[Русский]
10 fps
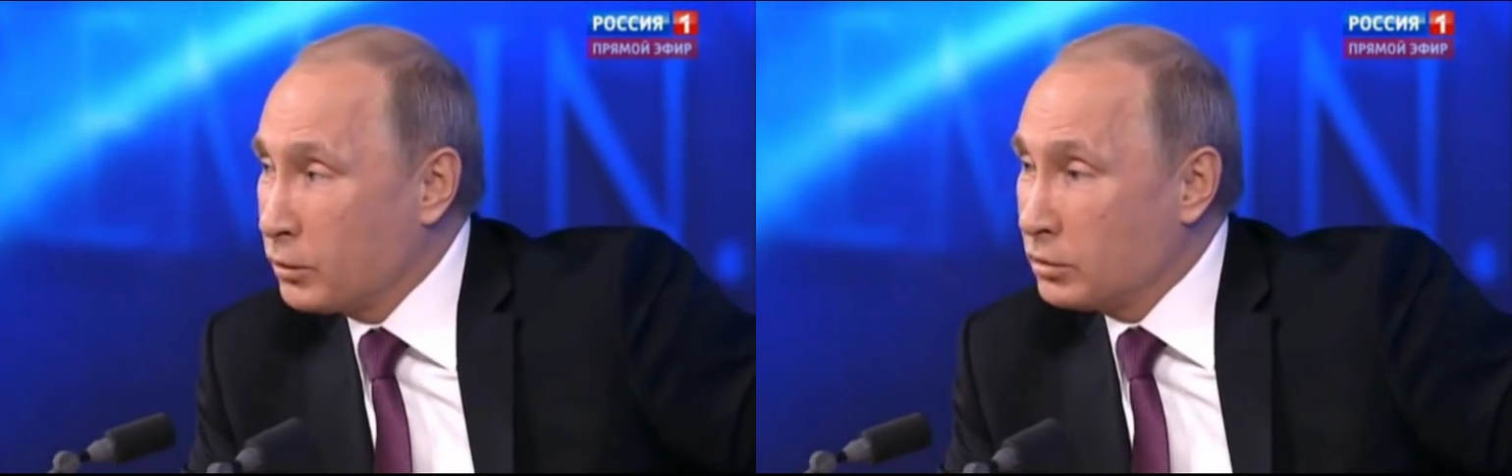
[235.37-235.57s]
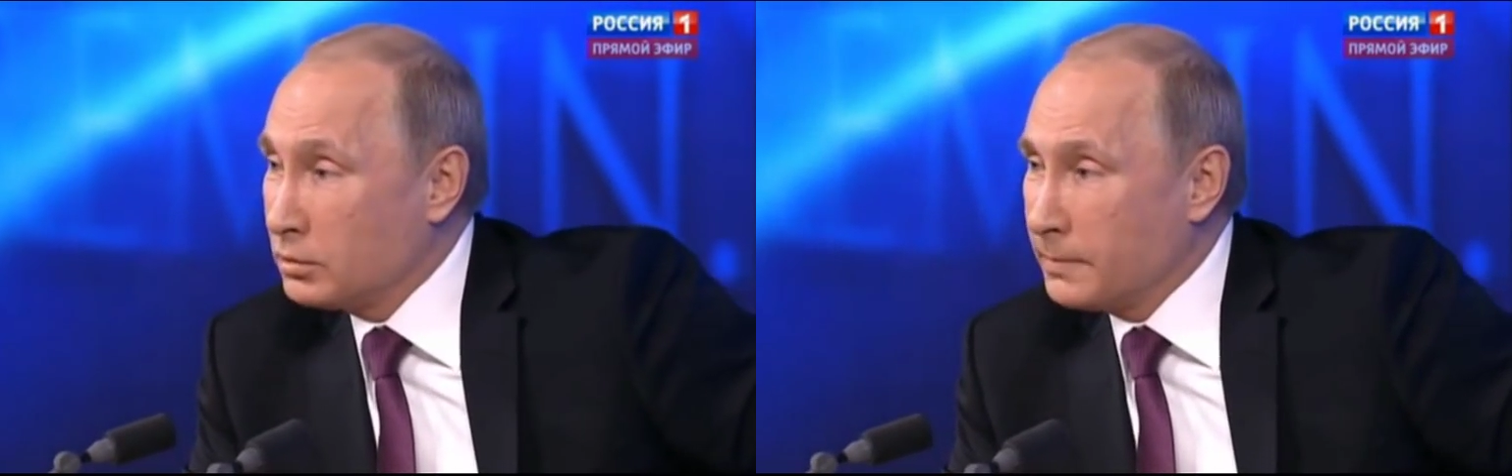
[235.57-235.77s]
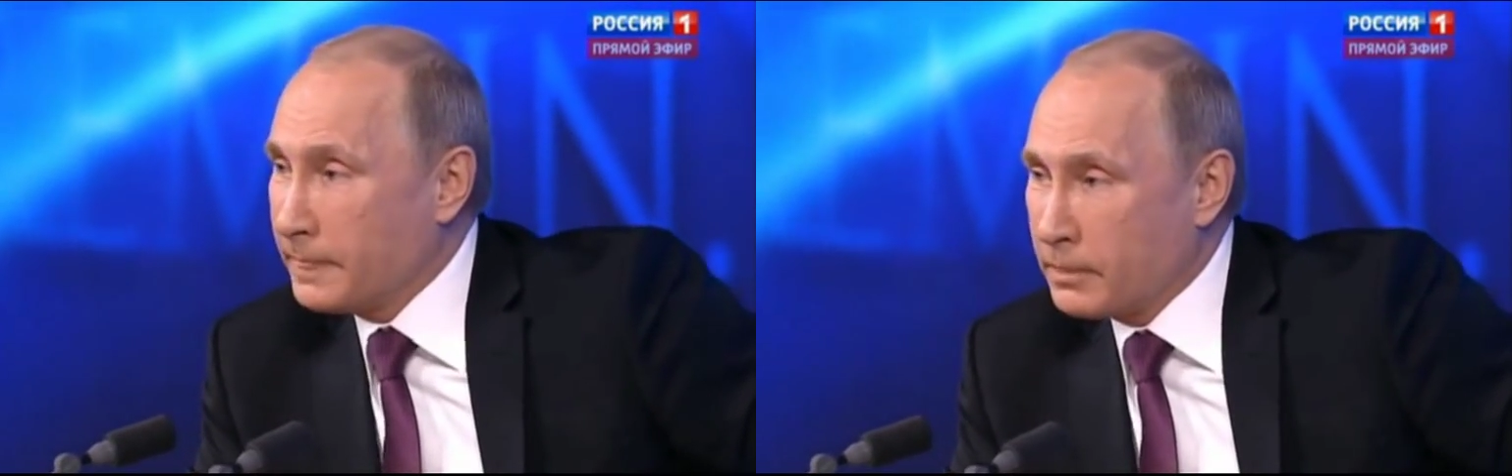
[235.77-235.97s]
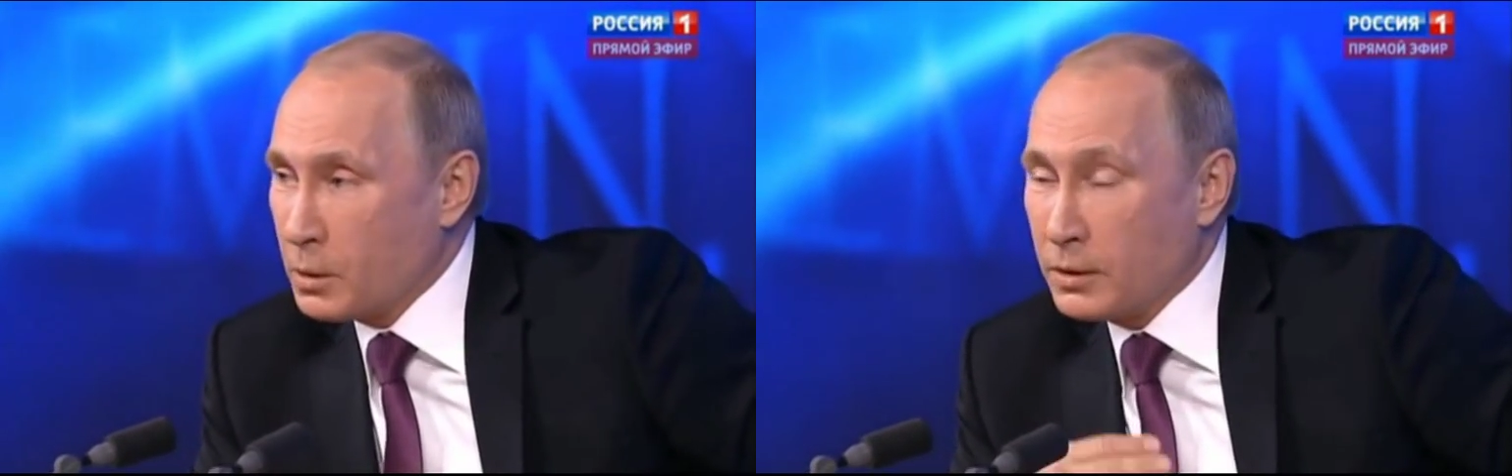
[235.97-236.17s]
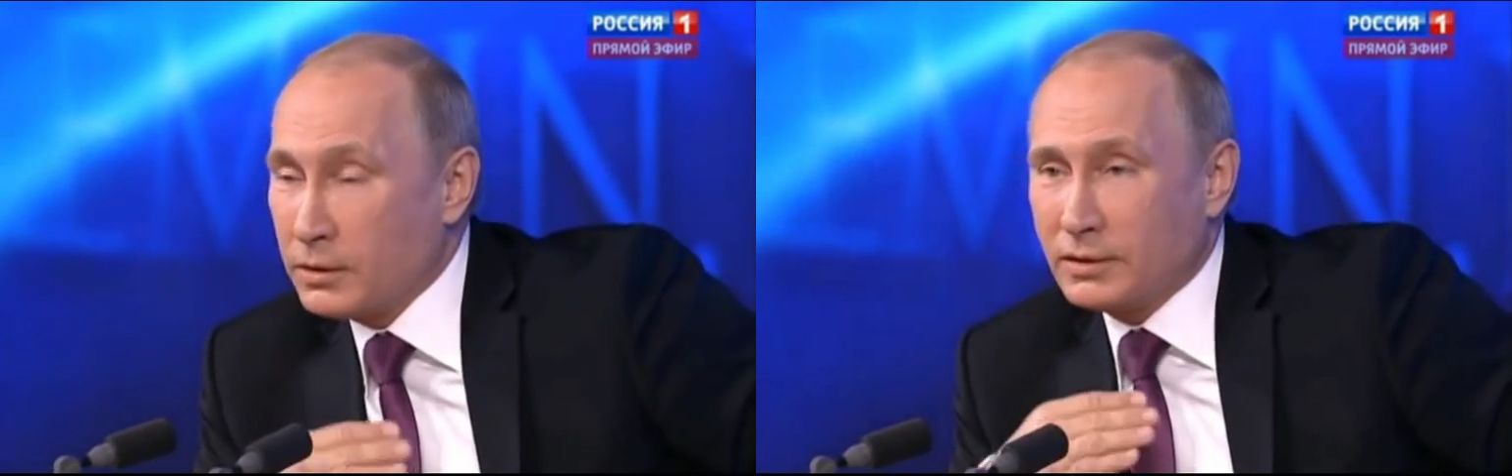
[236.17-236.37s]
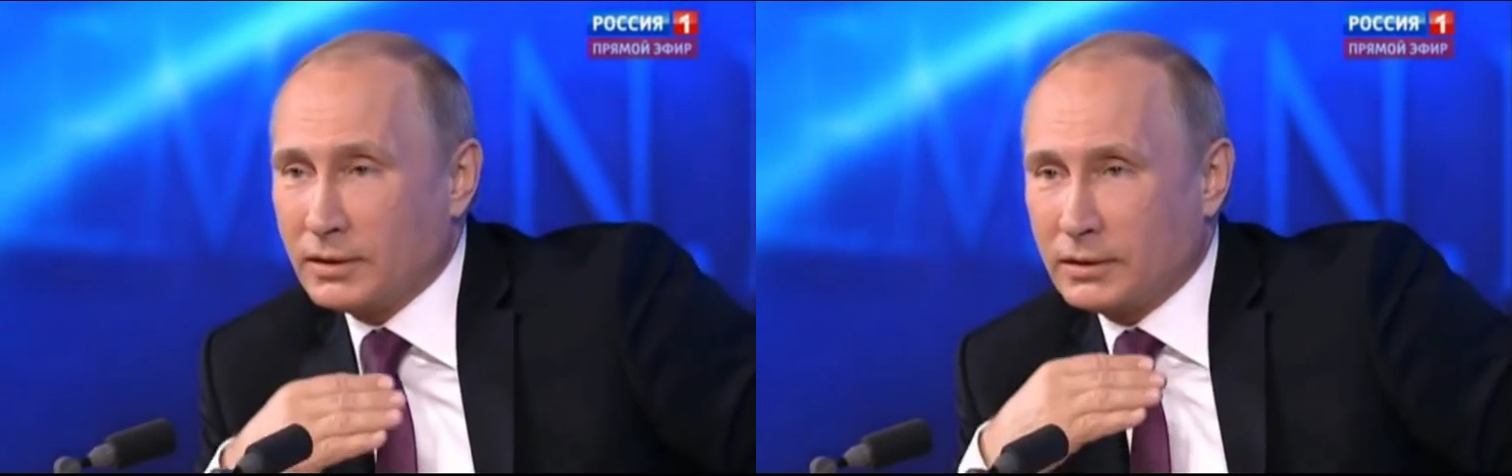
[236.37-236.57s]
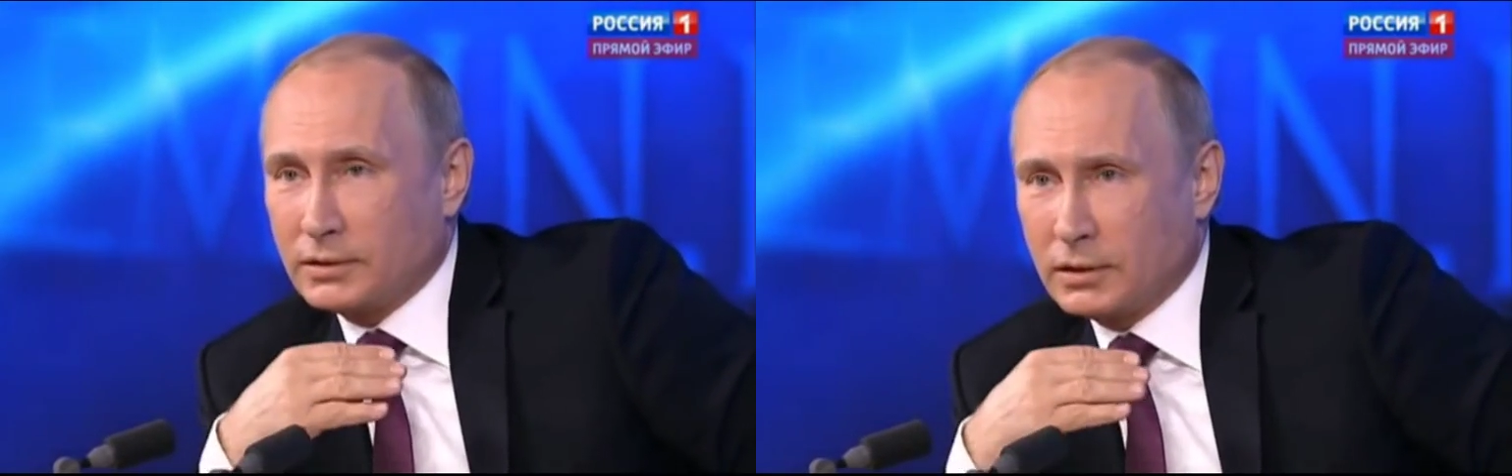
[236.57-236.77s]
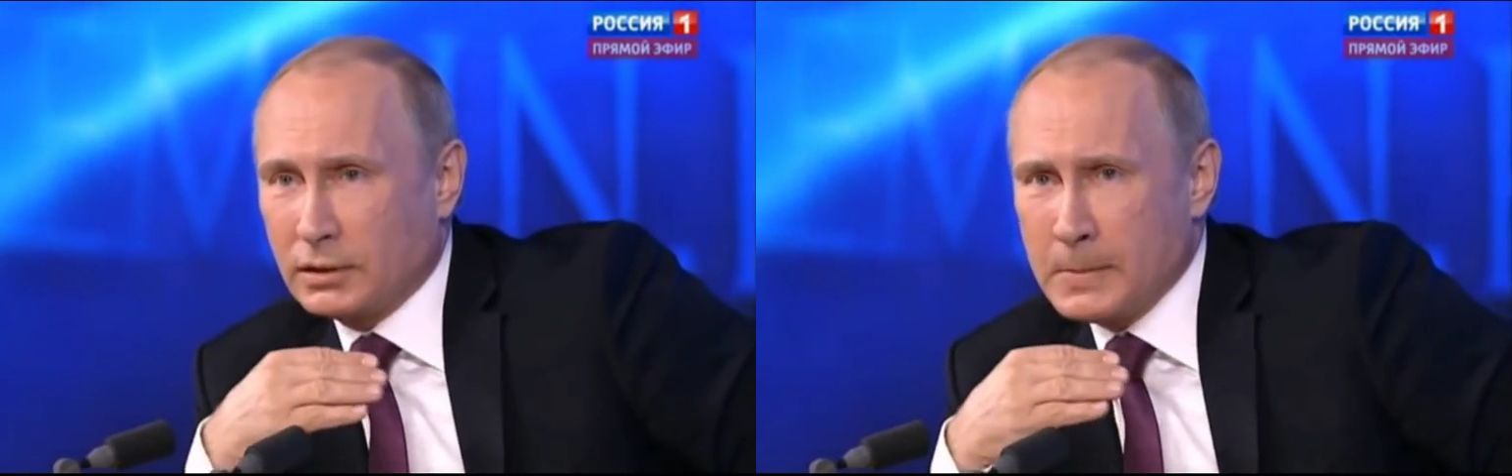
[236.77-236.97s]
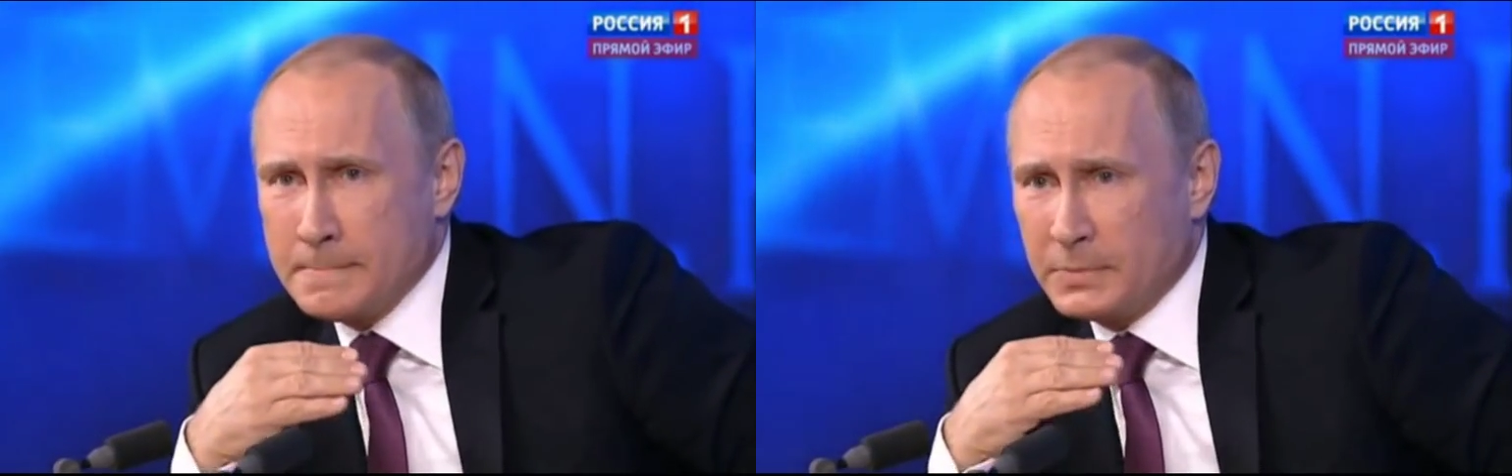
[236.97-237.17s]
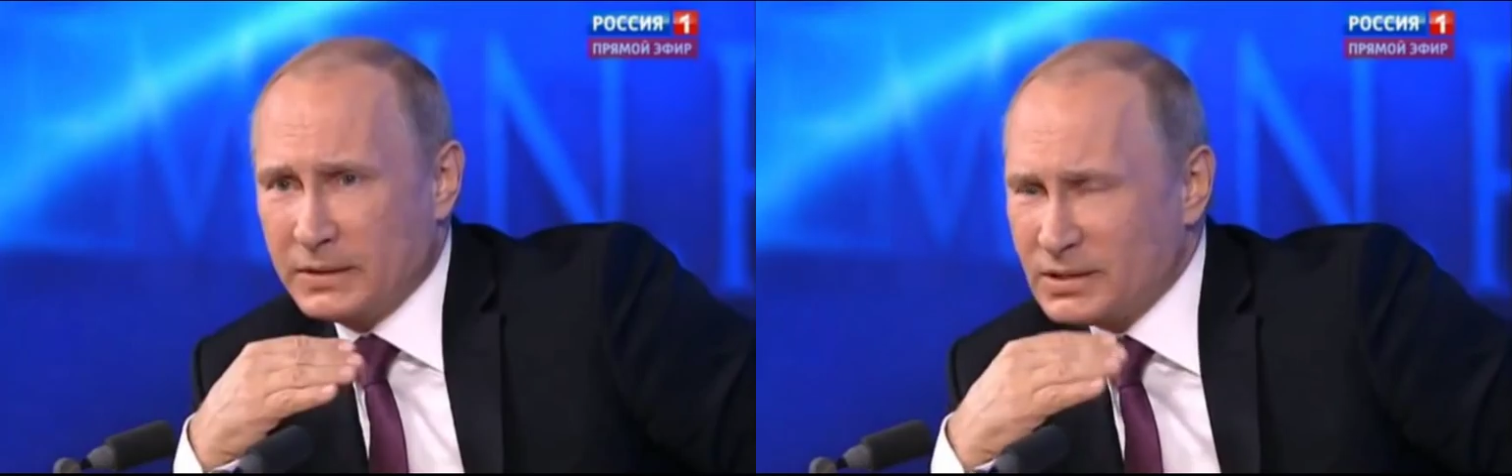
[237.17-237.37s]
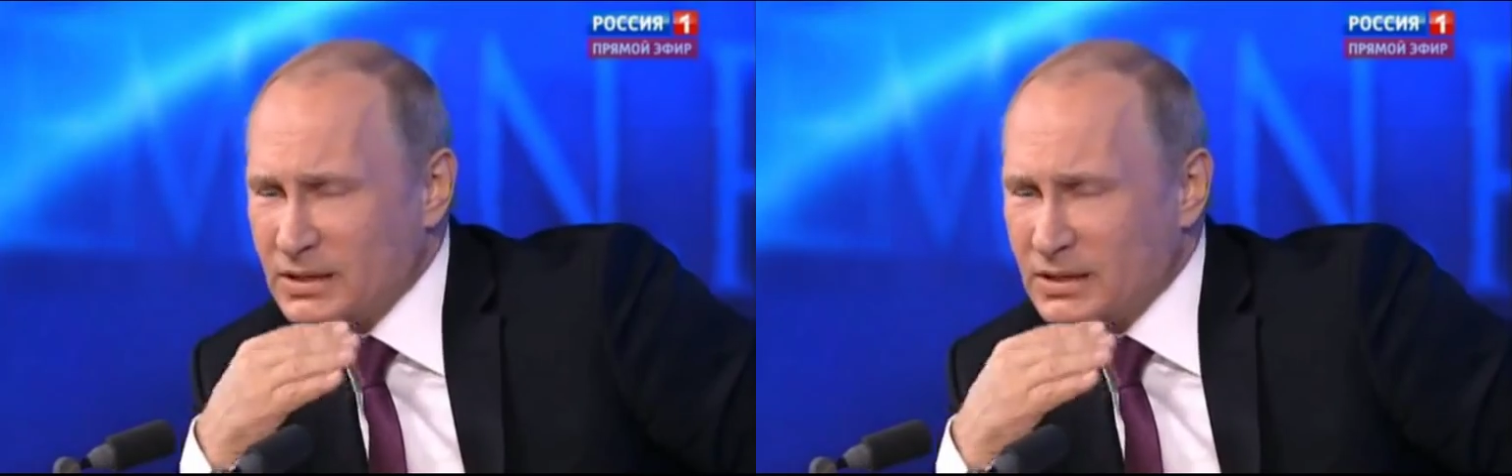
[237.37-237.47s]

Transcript: Но, но это